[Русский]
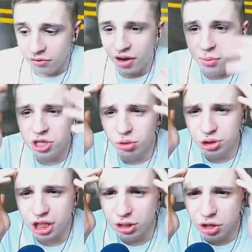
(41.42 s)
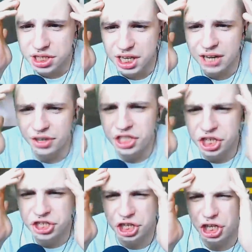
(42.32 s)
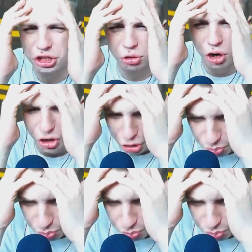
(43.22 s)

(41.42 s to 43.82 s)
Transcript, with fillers: Вам не удалось захватить территорию.